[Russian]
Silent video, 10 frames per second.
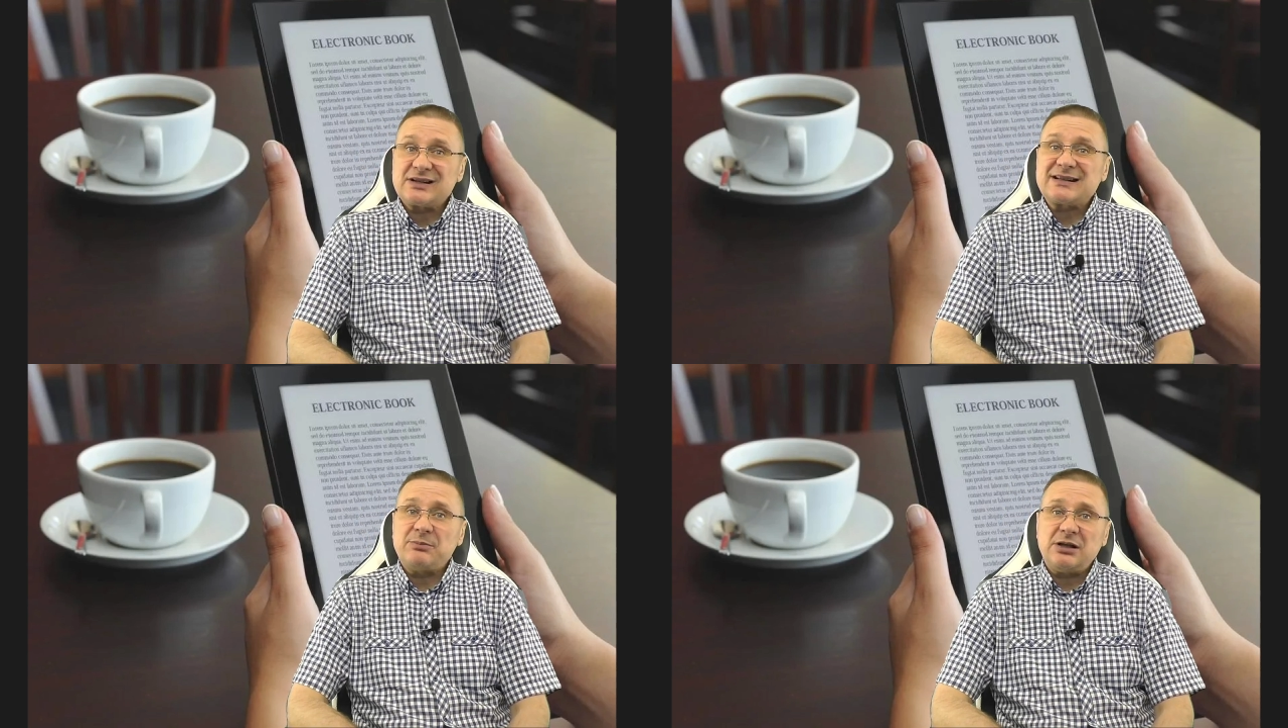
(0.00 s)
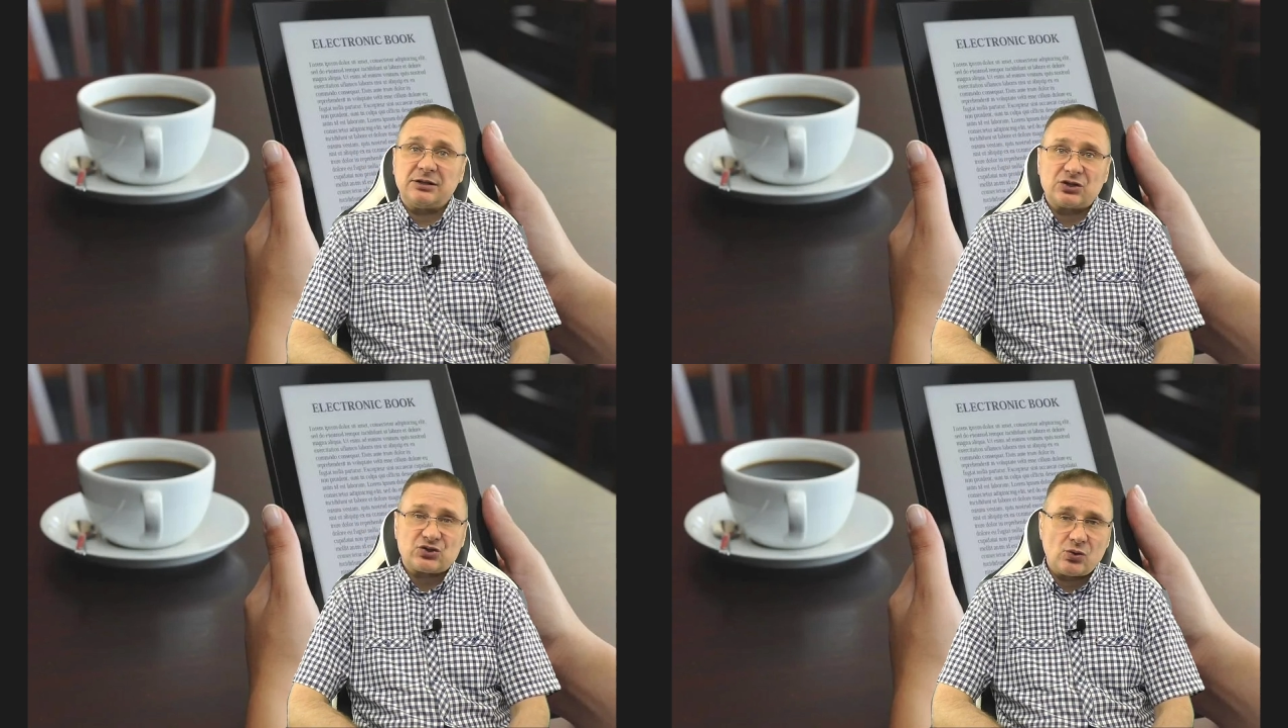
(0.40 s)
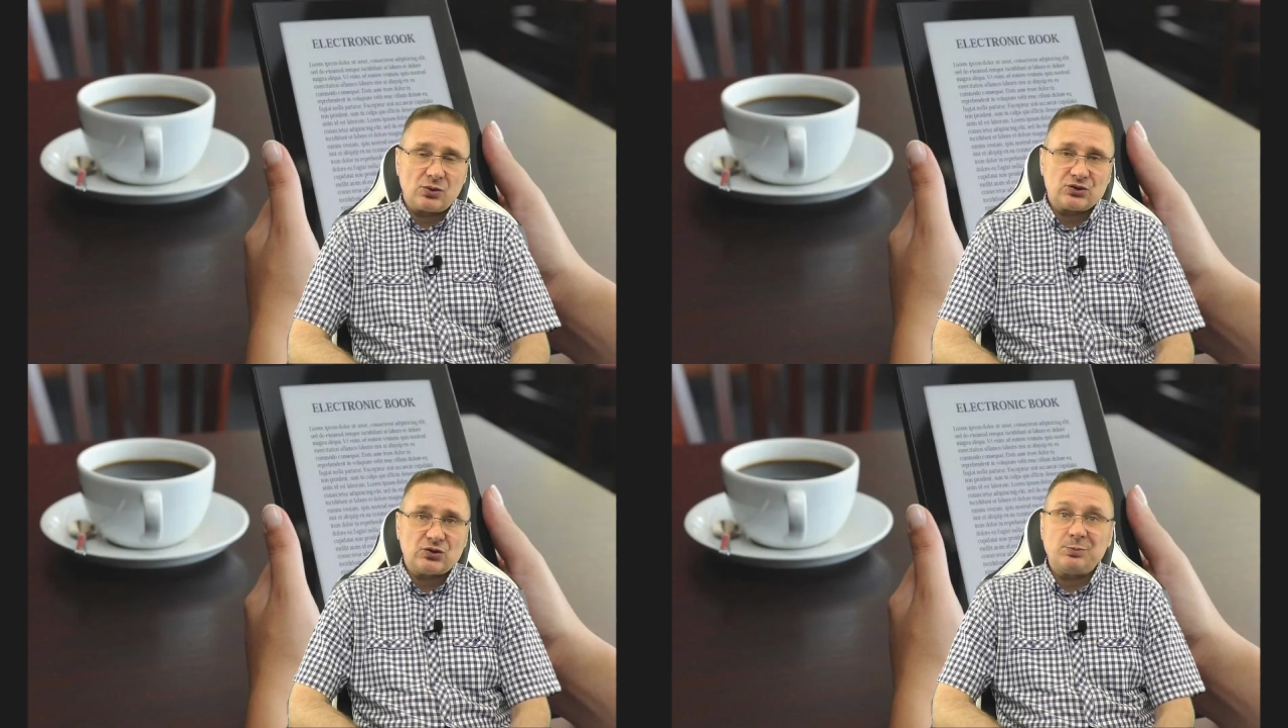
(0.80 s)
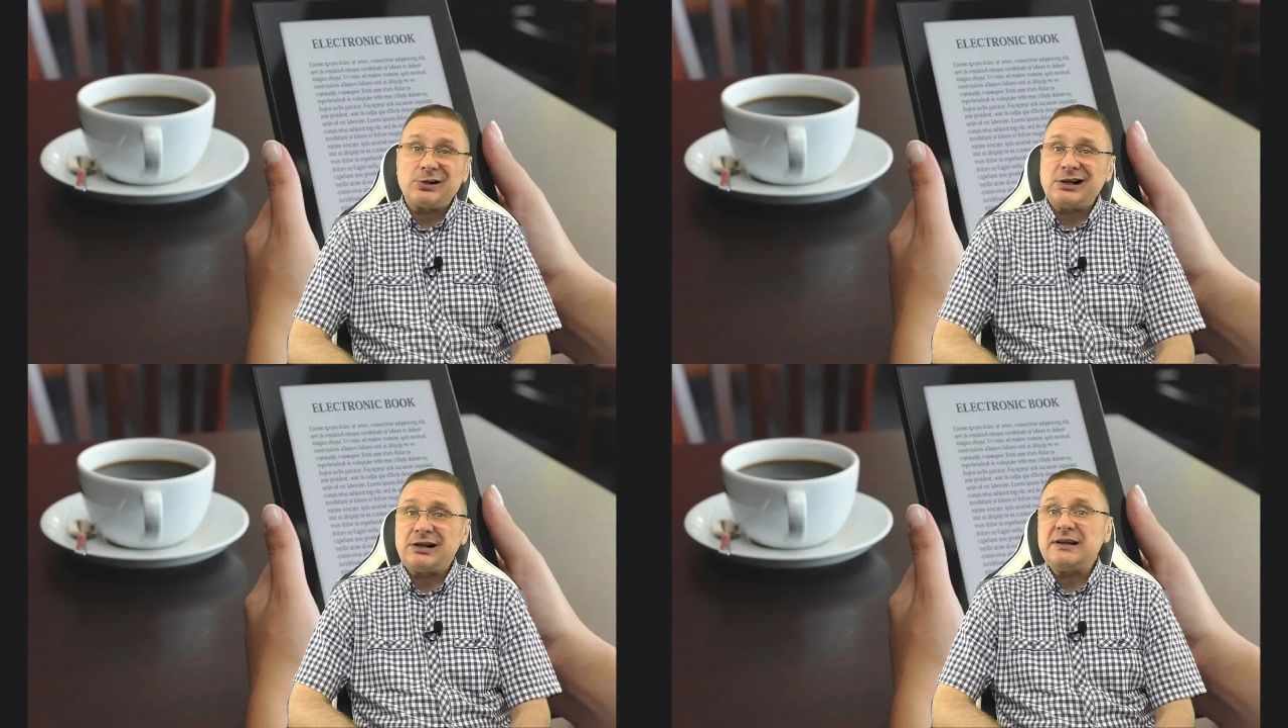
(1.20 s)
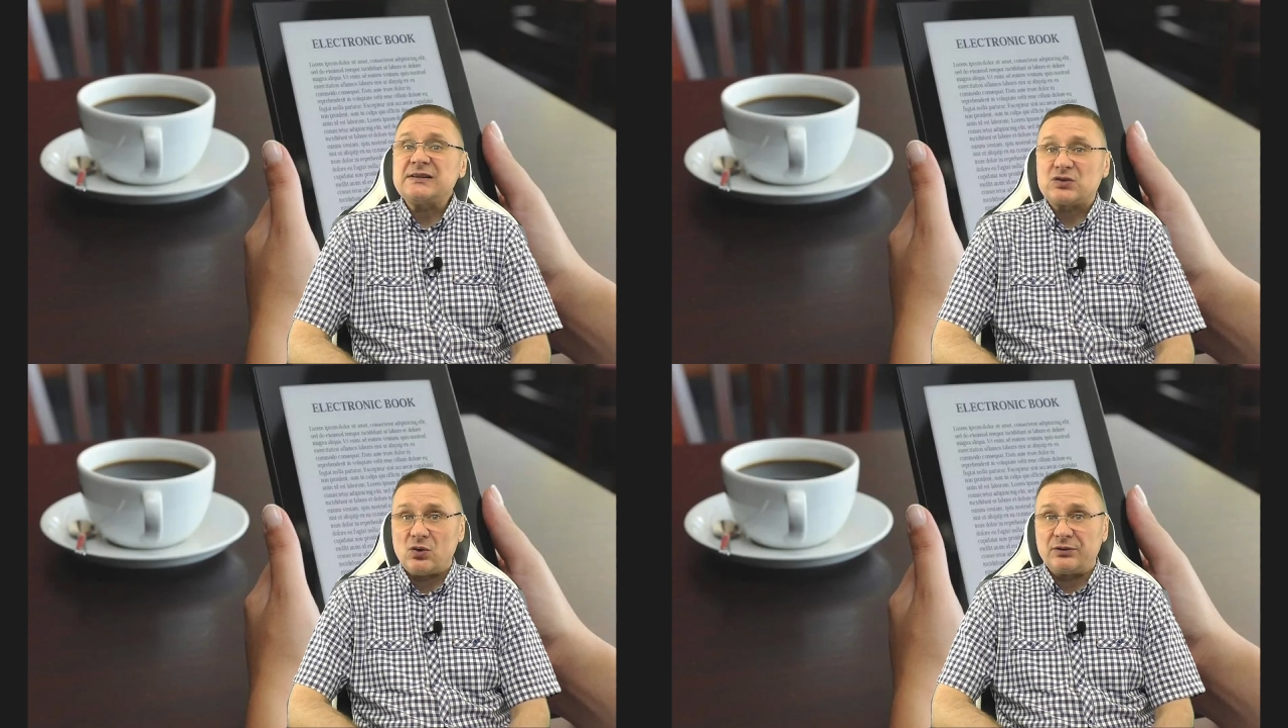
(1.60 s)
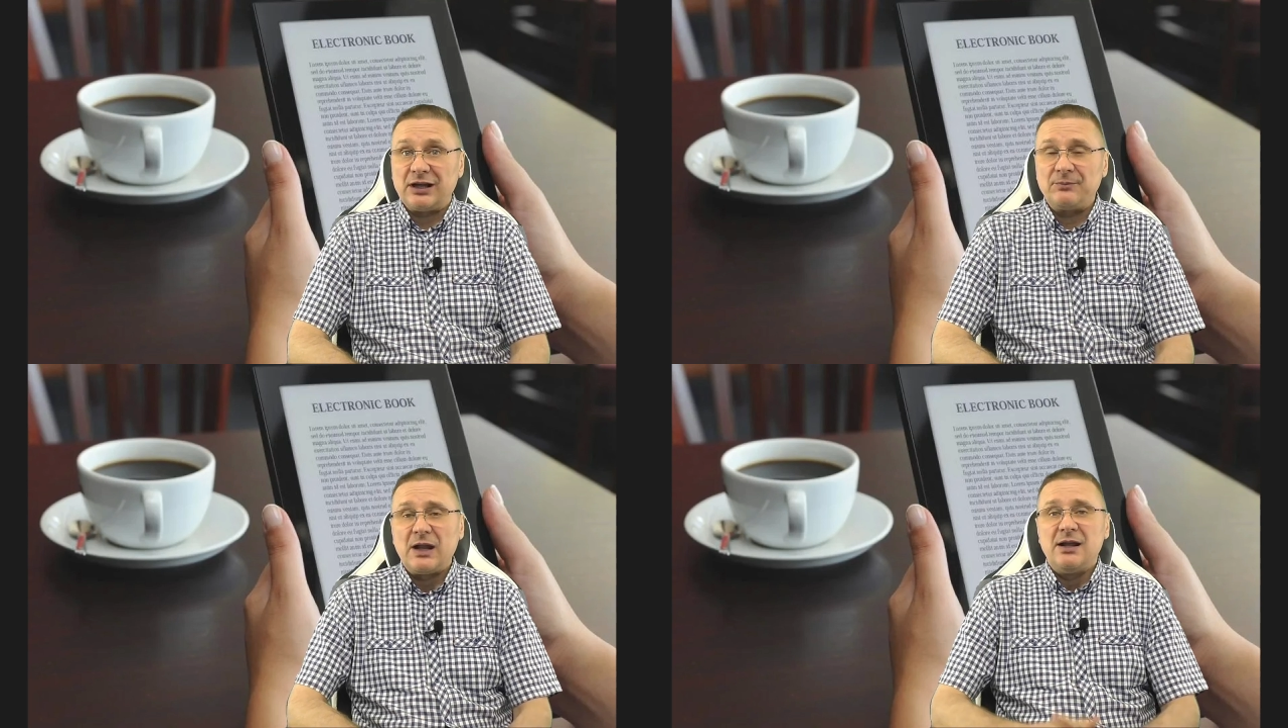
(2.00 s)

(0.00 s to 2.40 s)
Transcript: замедленной скоростью прорисовки.